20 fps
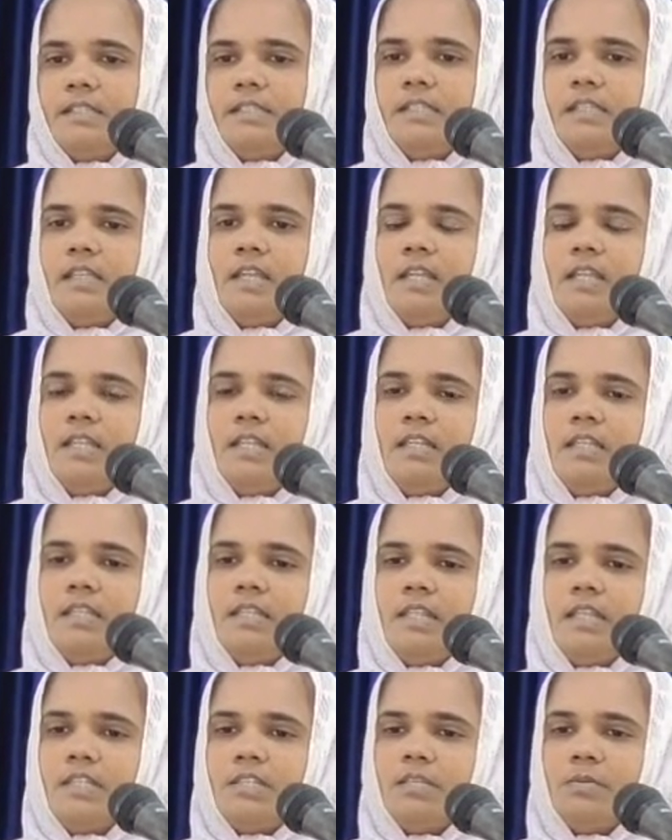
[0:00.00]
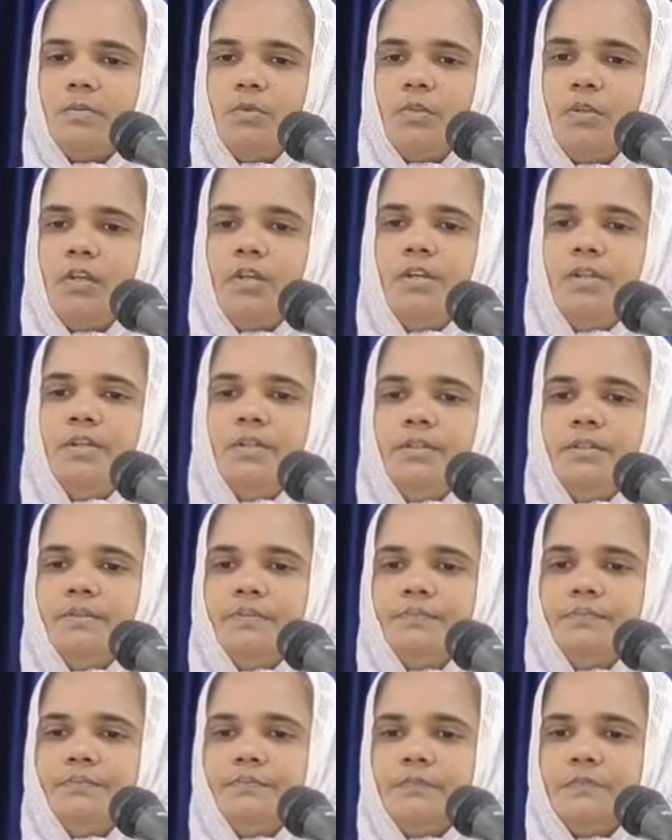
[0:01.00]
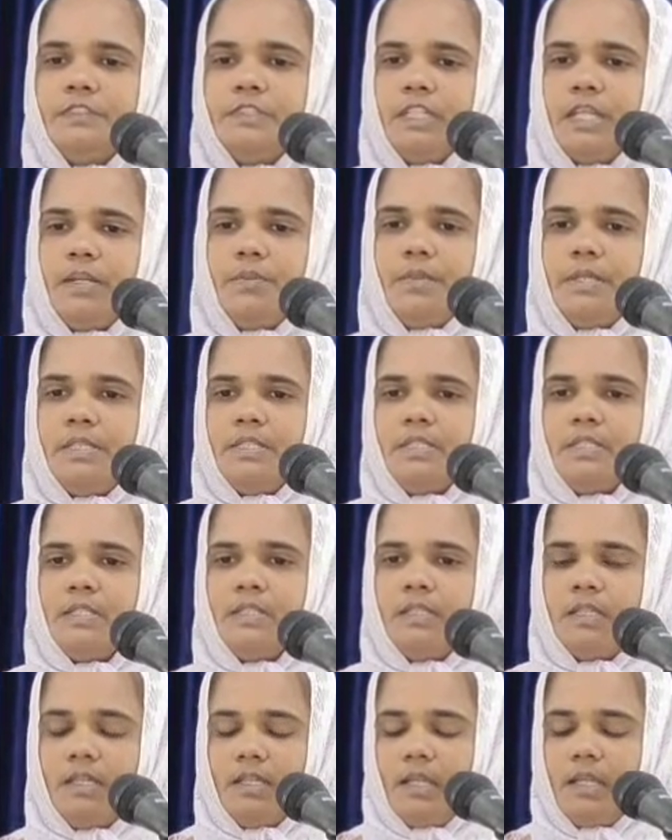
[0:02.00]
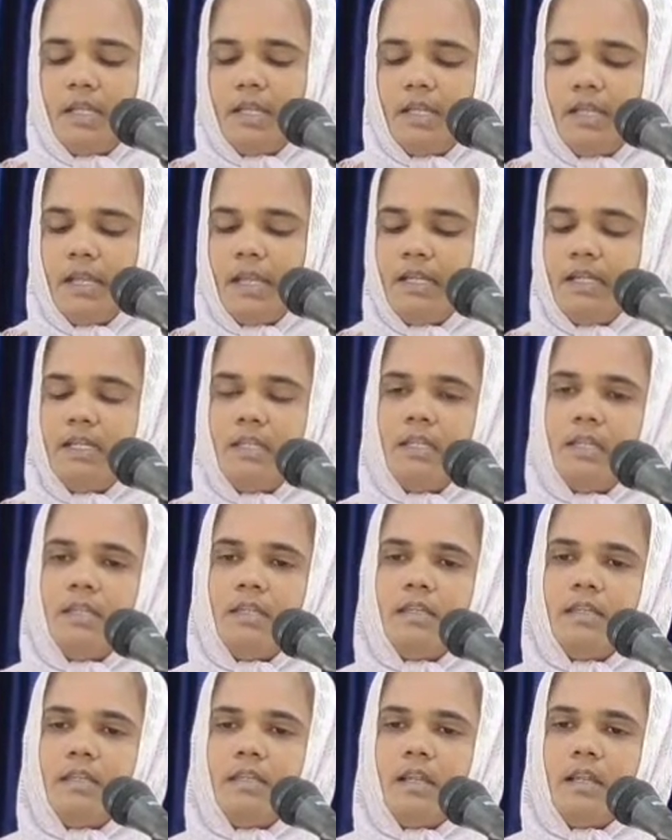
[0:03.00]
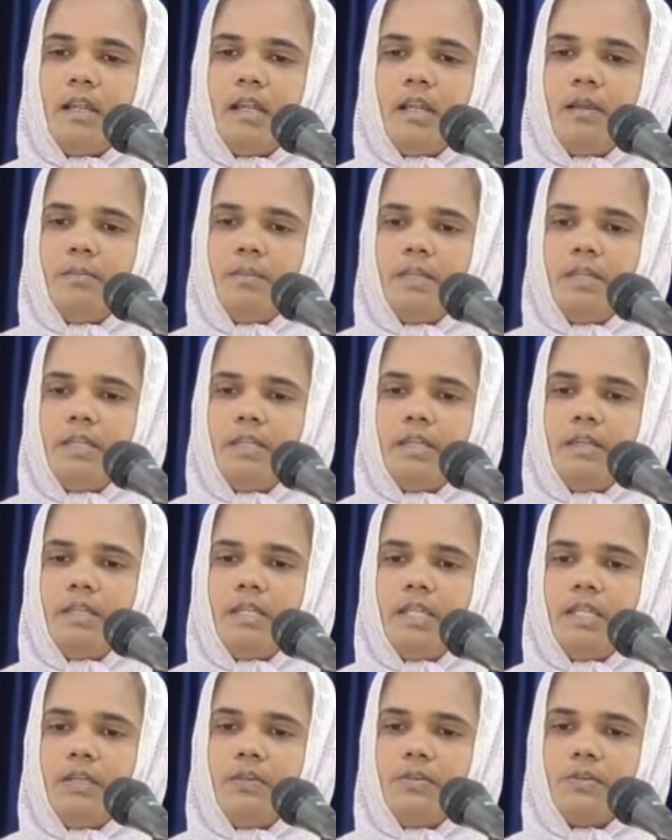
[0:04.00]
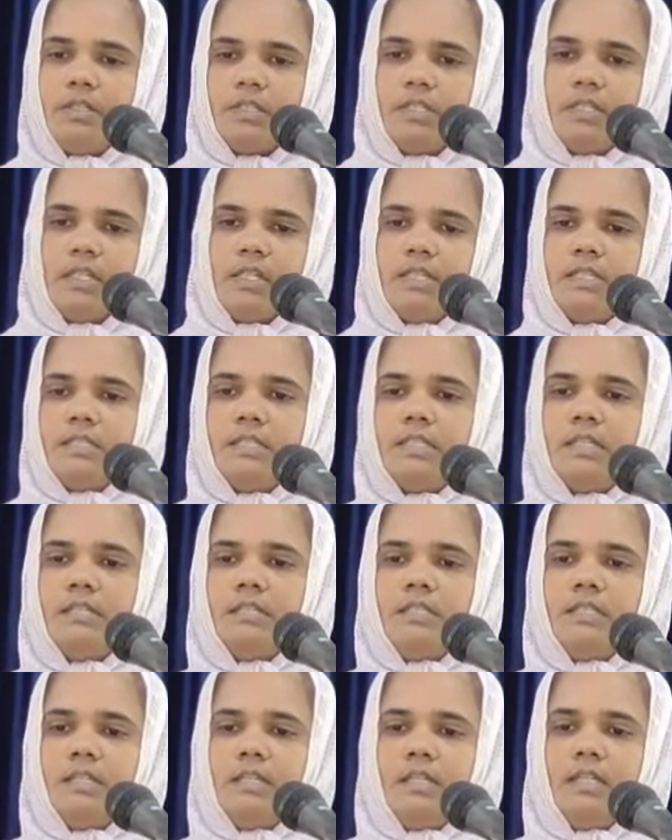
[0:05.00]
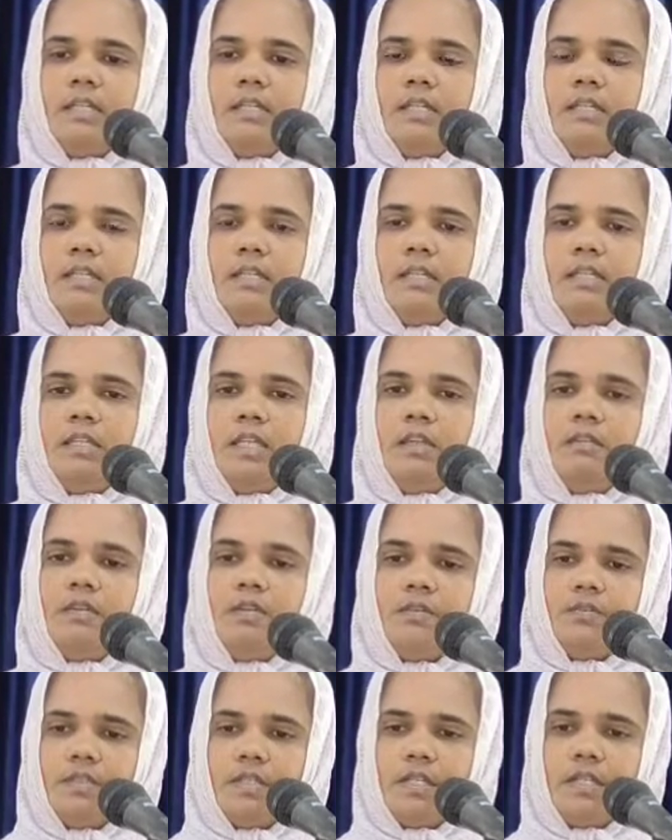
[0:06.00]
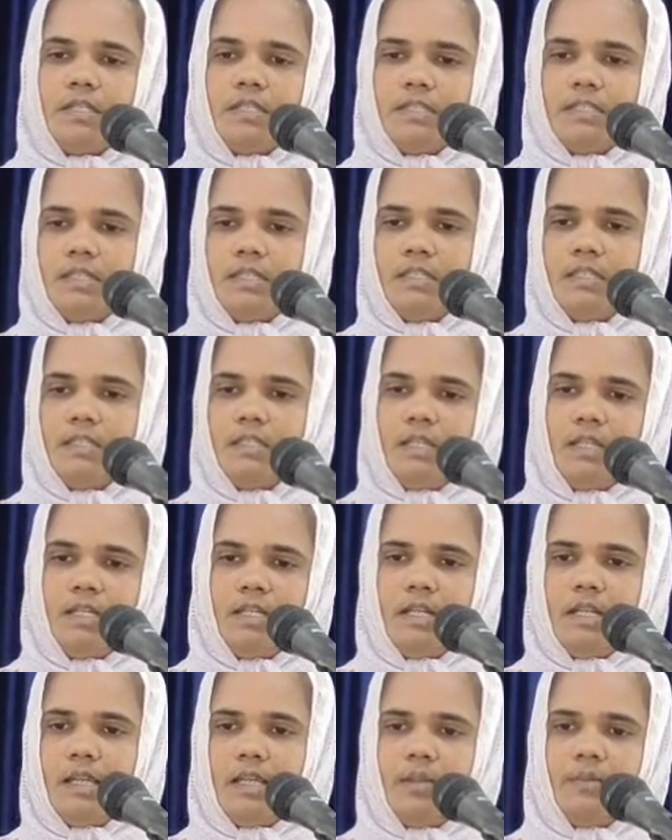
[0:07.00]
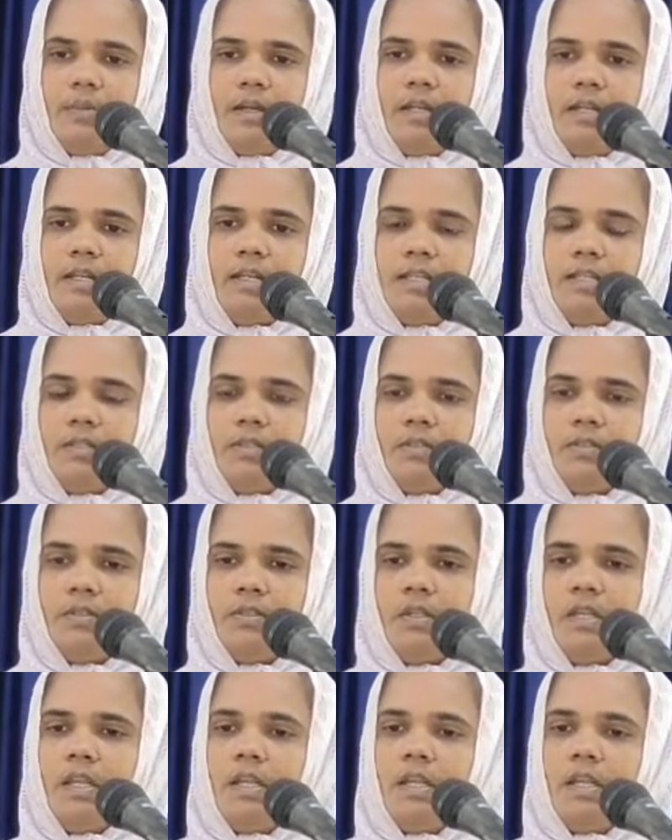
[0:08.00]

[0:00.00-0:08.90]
ఇస్రాయలీల దేశంలో జన్మించింది కానీ ఆమె ఏ గోత్రానికి చెందిందని ఏ వంశానికి చెందిందని రాయబడలేదు